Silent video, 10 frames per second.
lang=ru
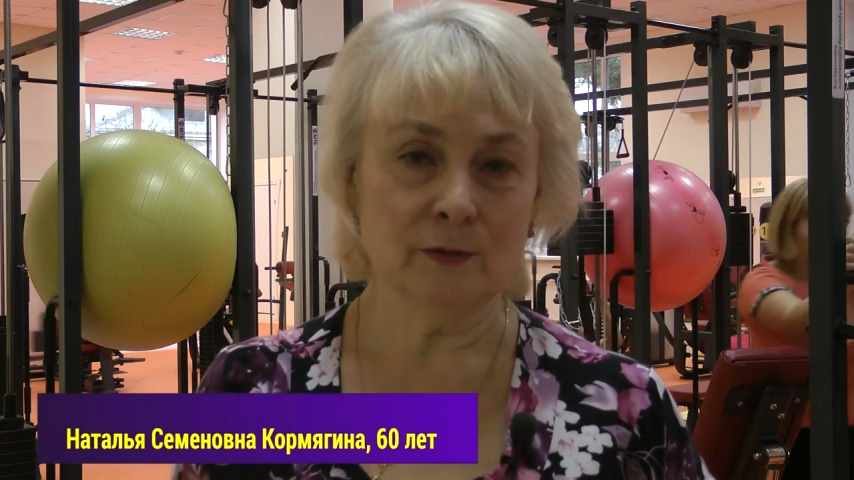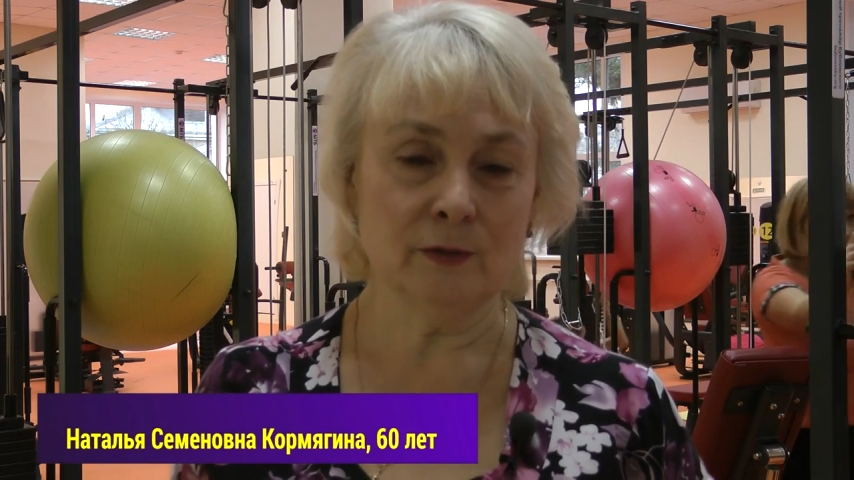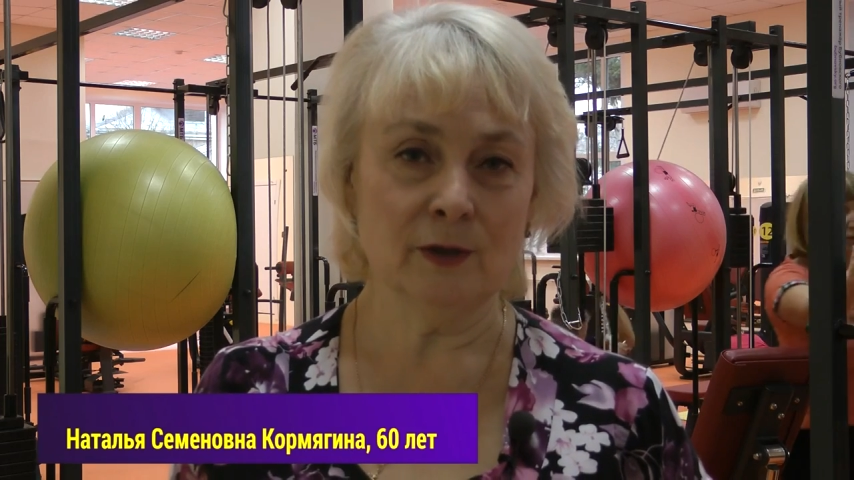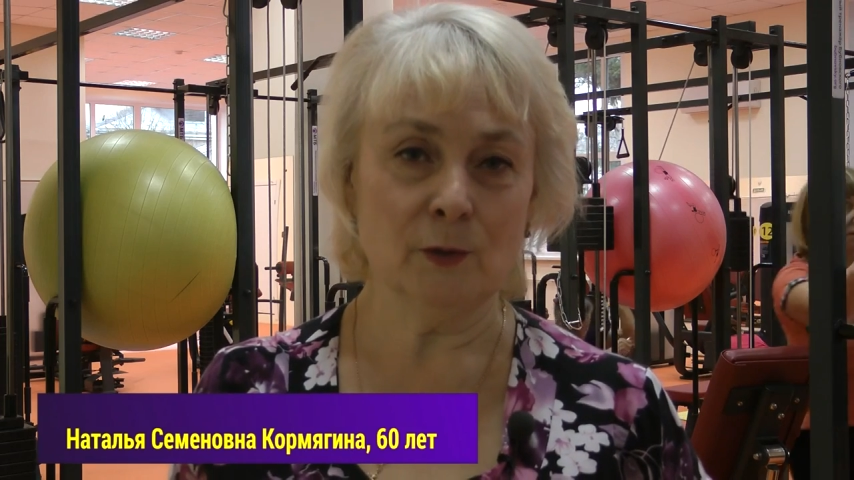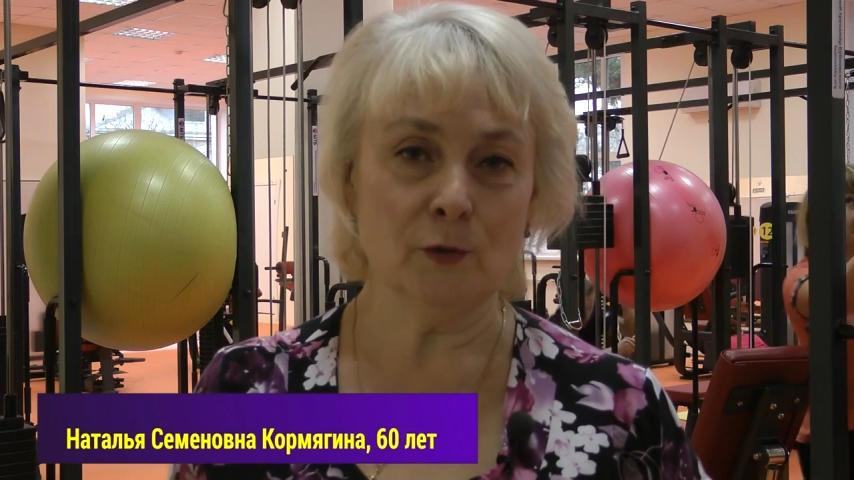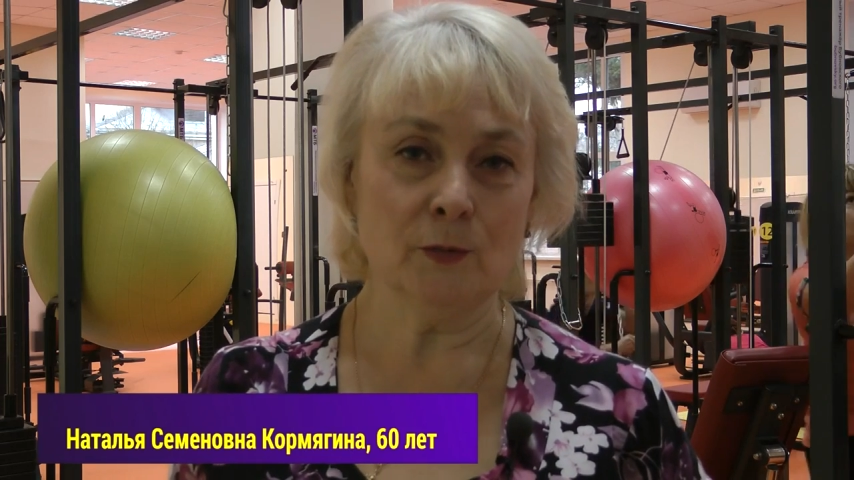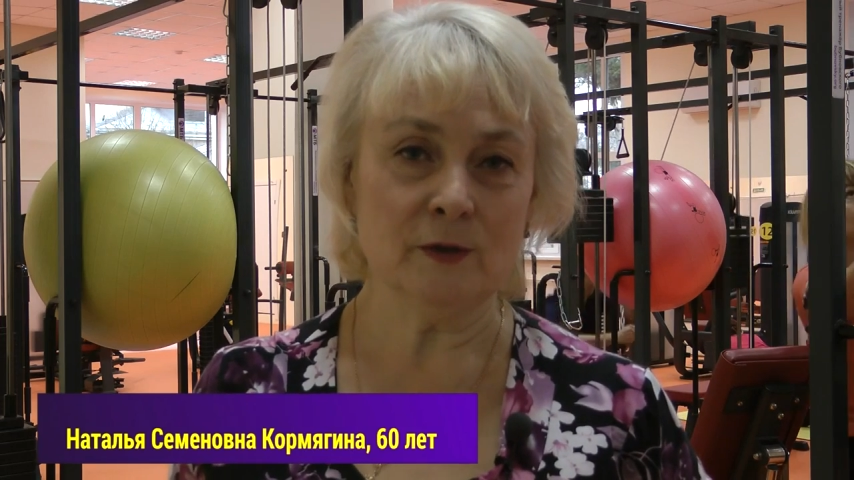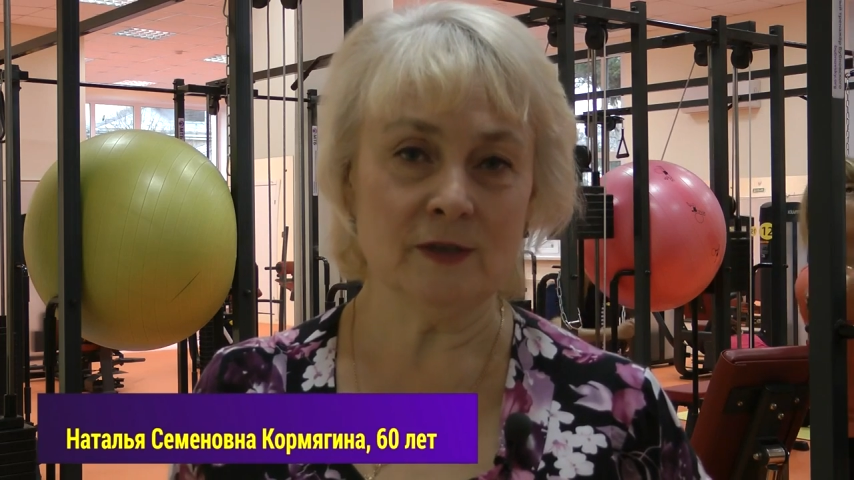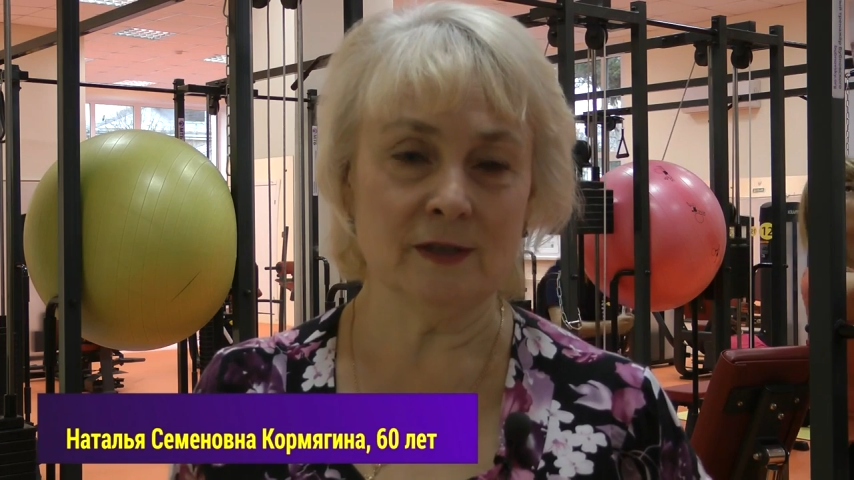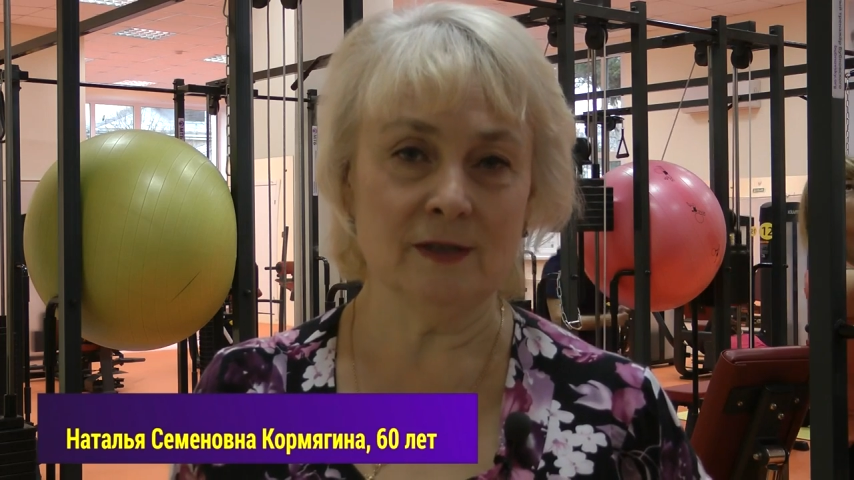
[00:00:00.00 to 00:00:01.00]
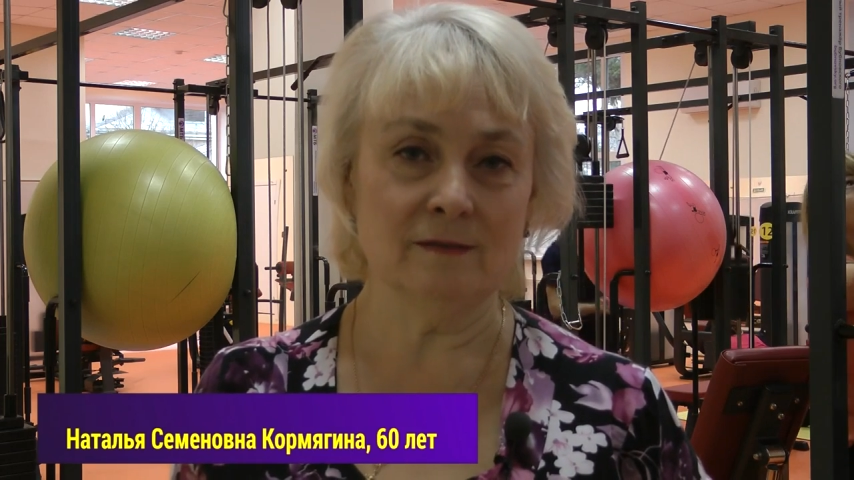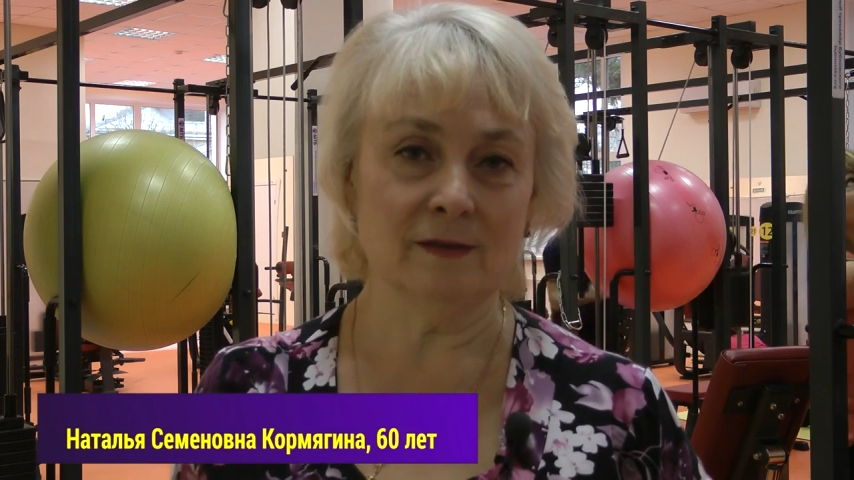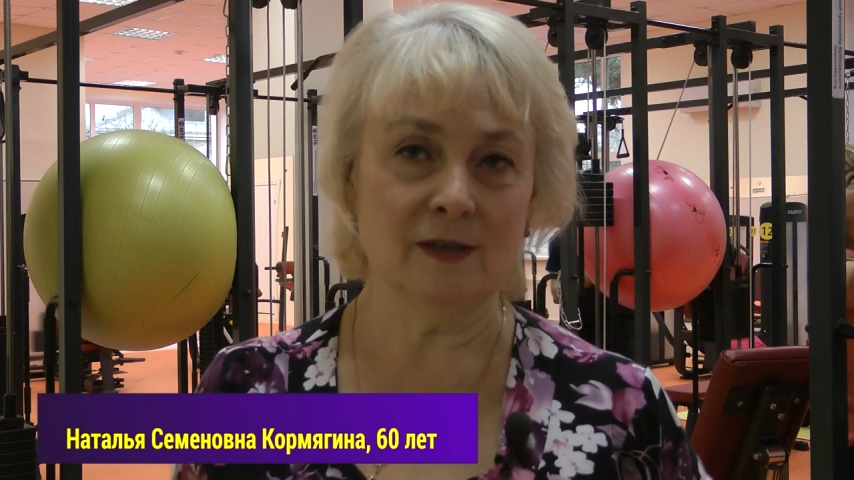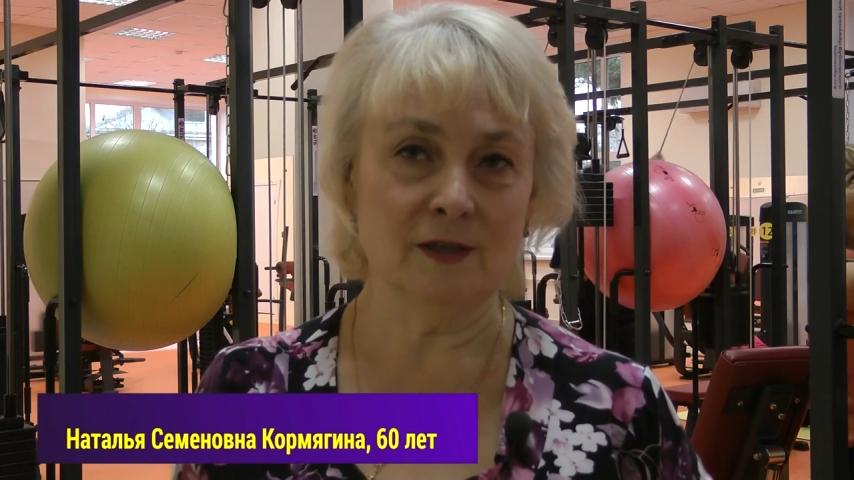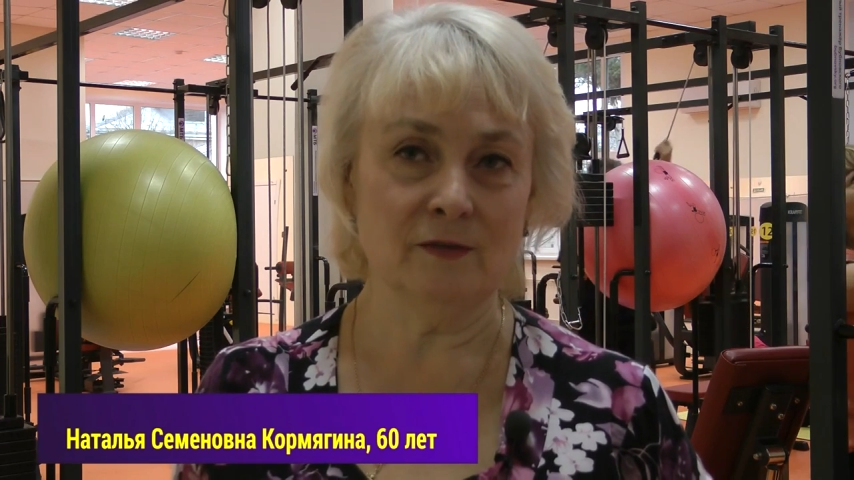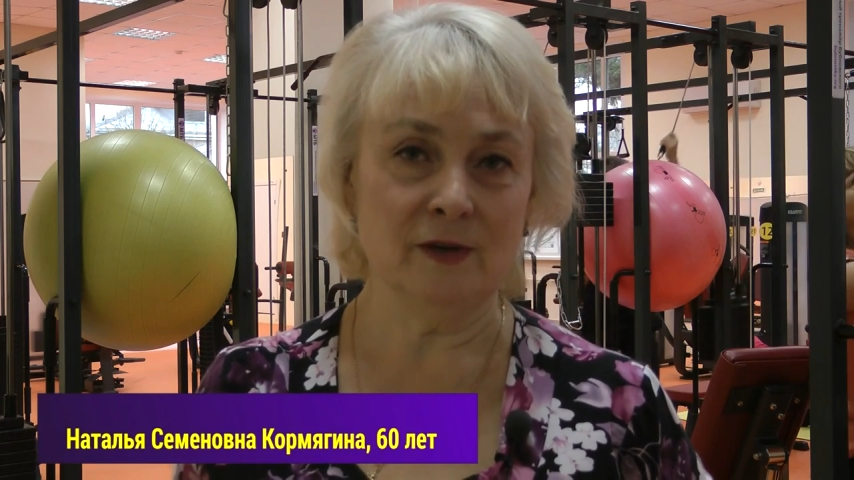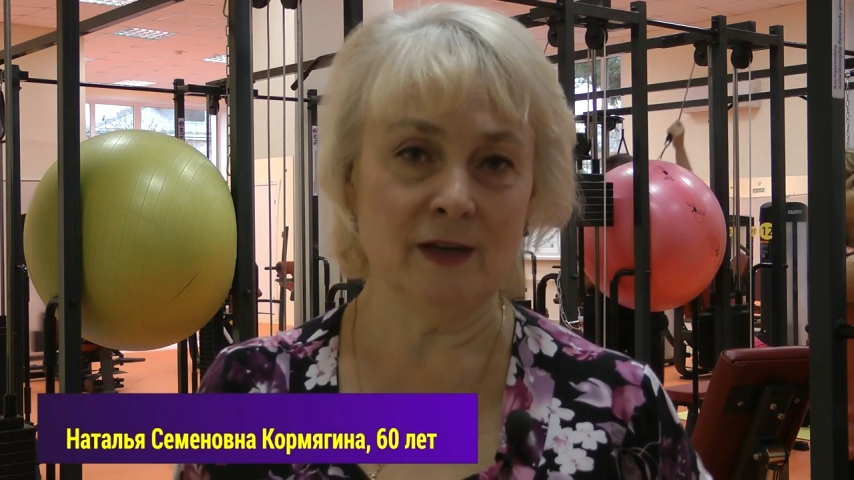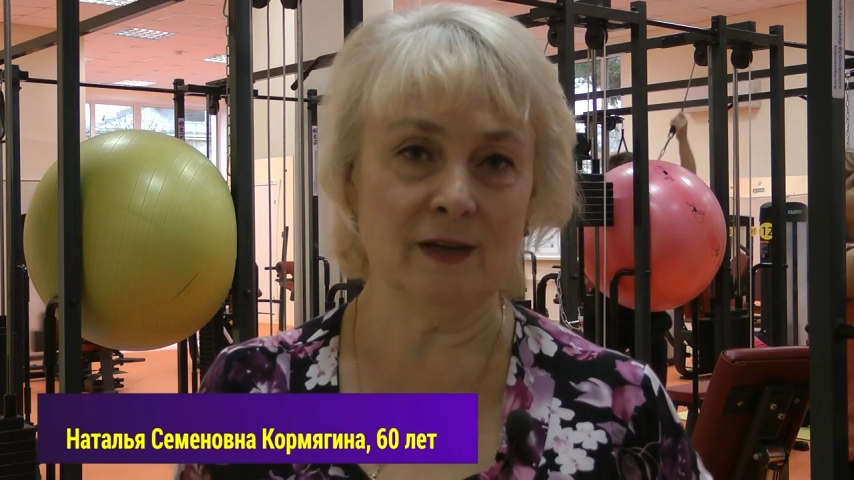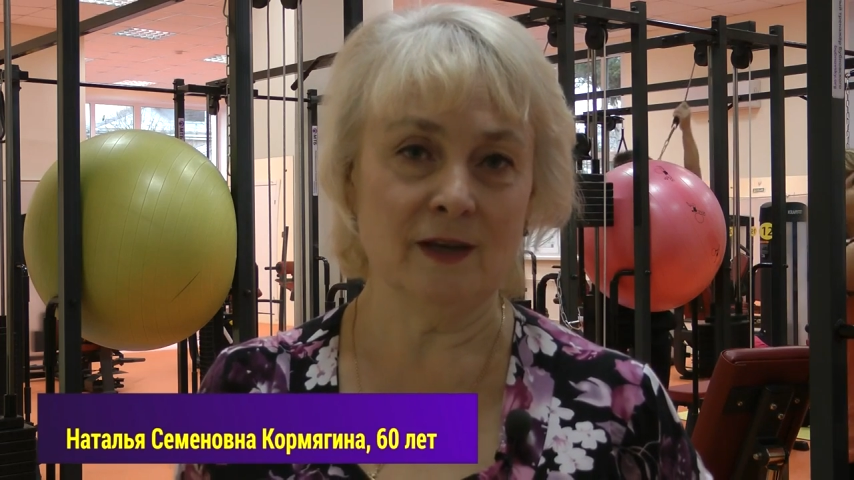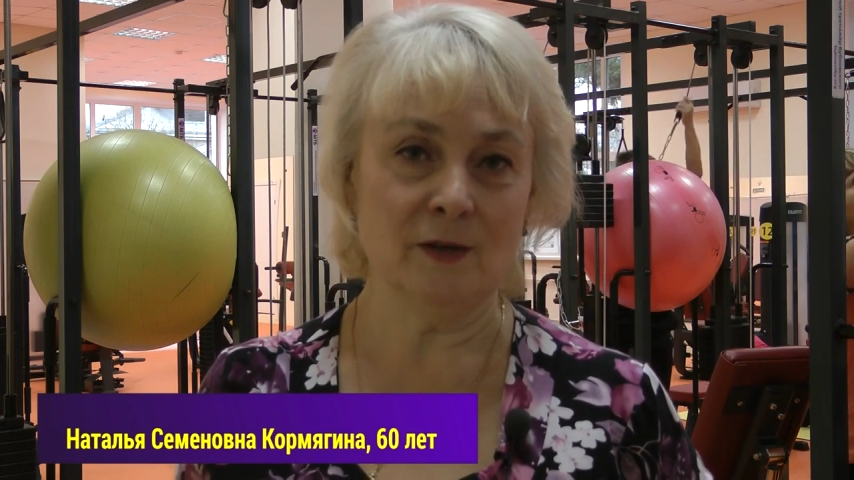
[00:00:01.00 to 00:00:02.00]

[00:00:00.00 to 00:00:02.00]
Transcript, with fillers: вот такое позитивное явление.